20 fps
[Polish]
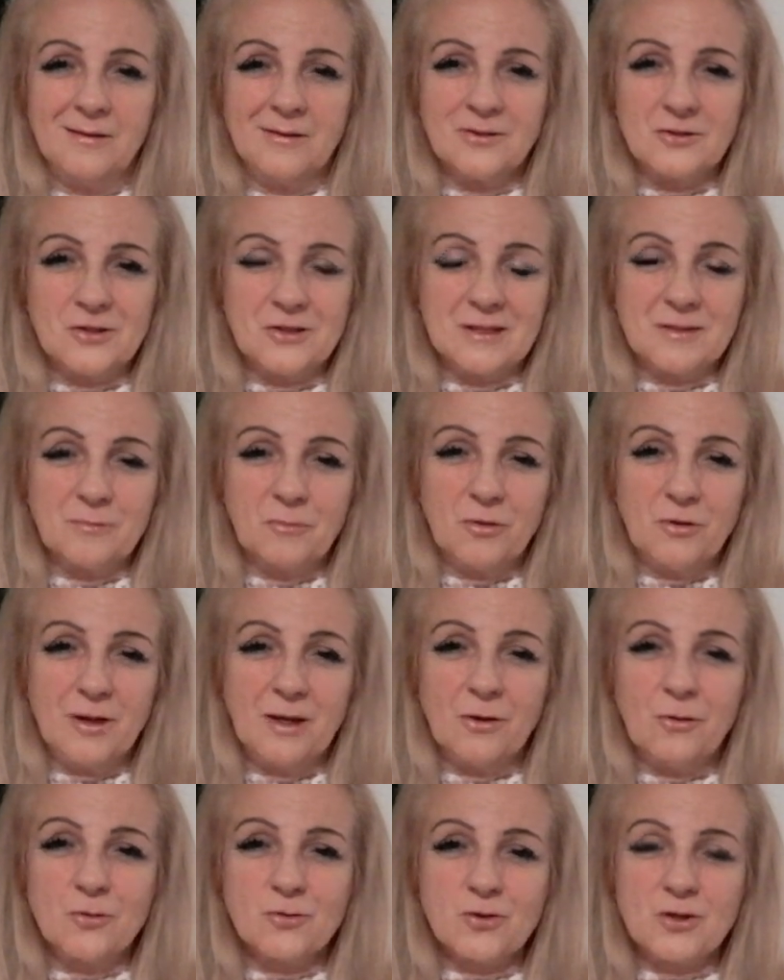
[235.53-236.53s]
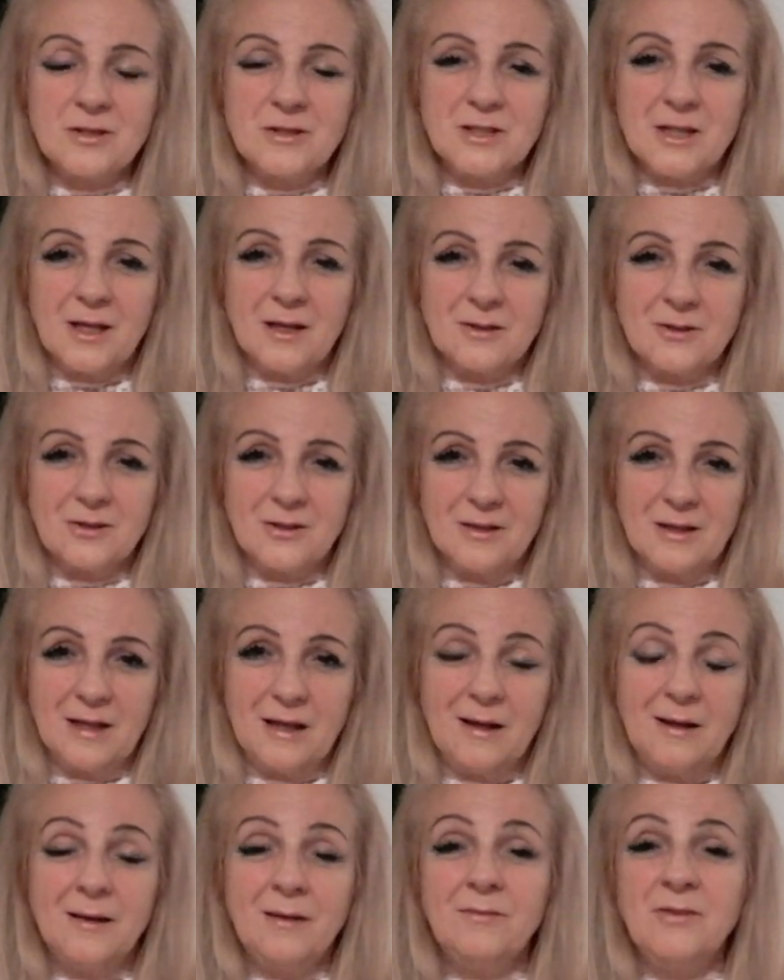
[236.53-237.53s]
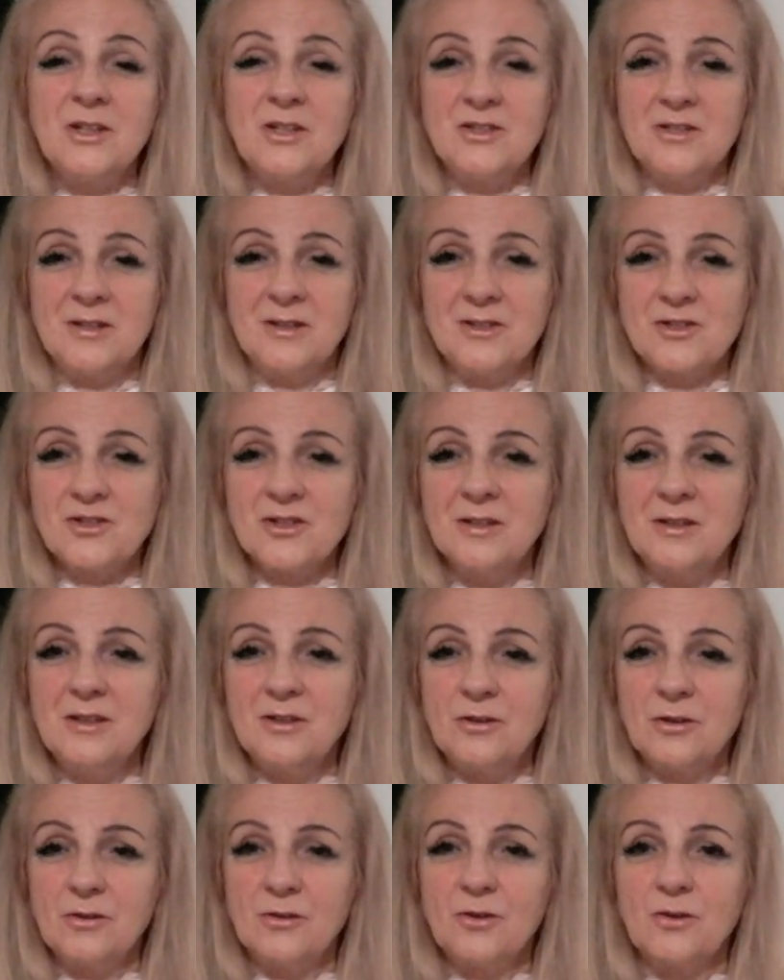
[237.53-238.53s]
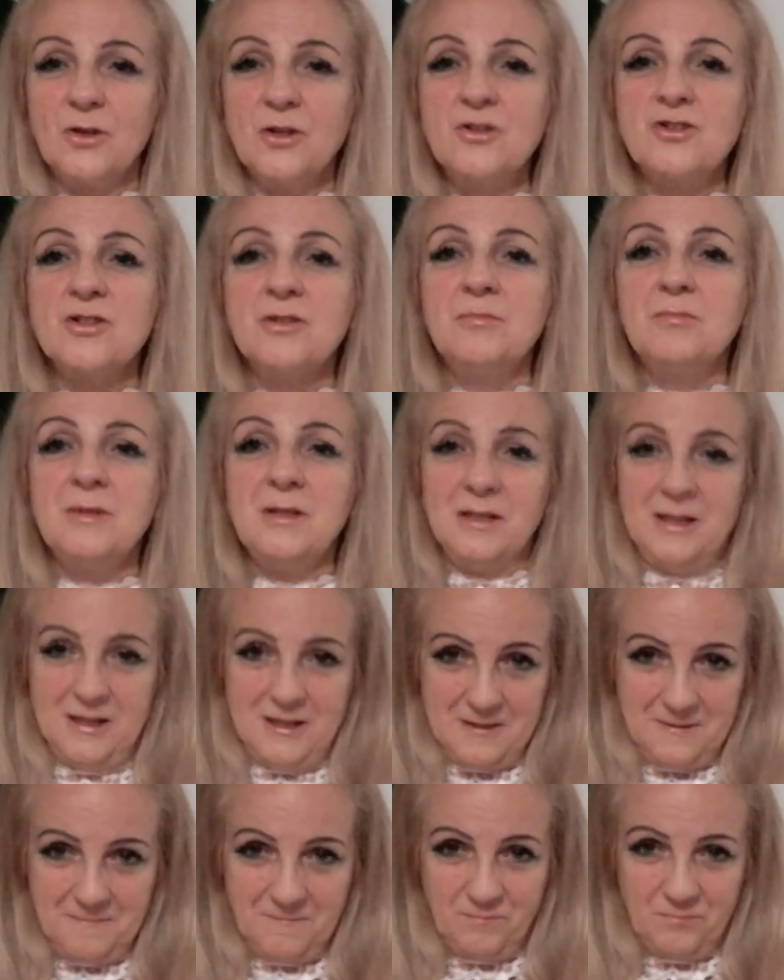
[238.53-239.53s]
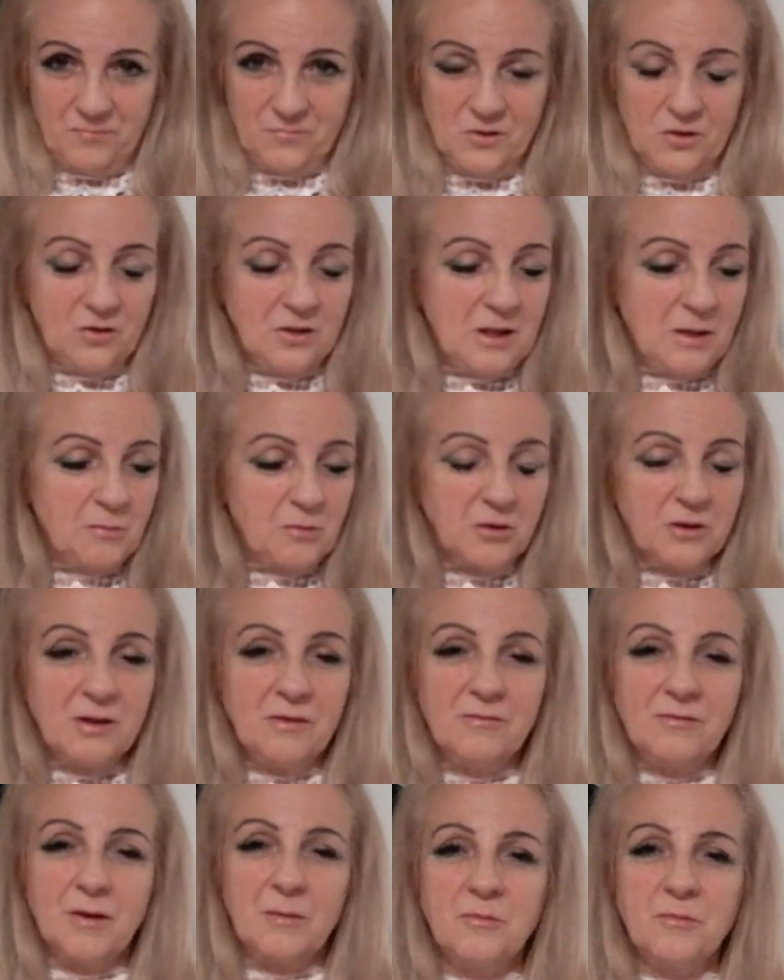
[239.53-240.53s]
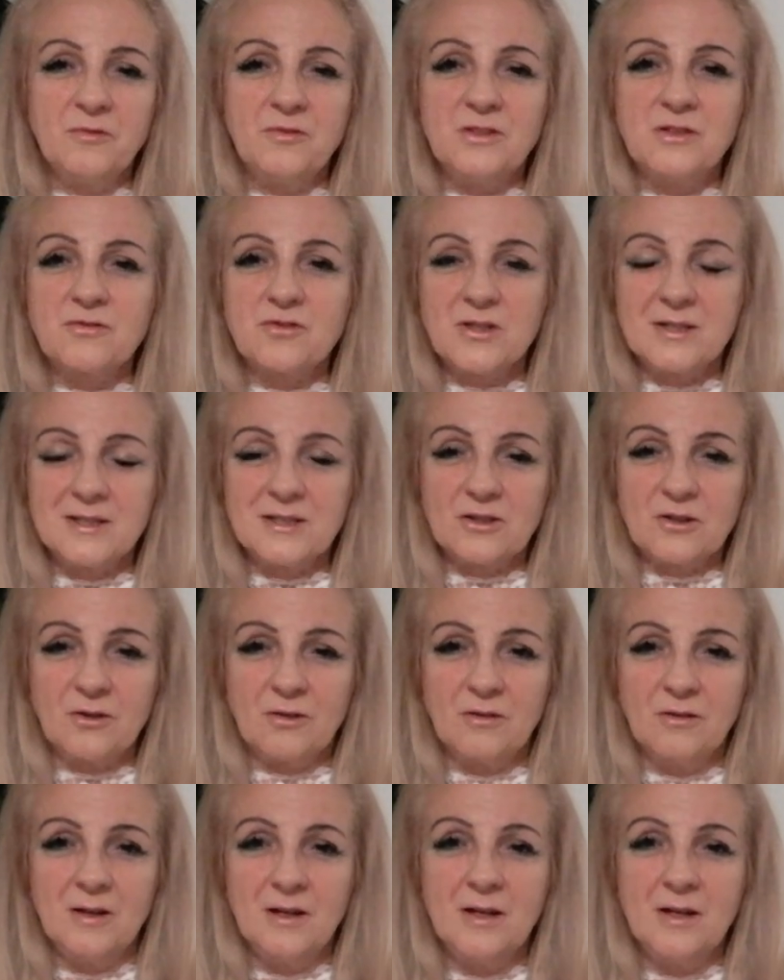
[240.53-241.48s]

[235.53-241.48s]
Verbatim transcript: czy z mojego życia, ale wiecie, jeżeli to dotyczy mnie, to ja mogę mówić wszystko.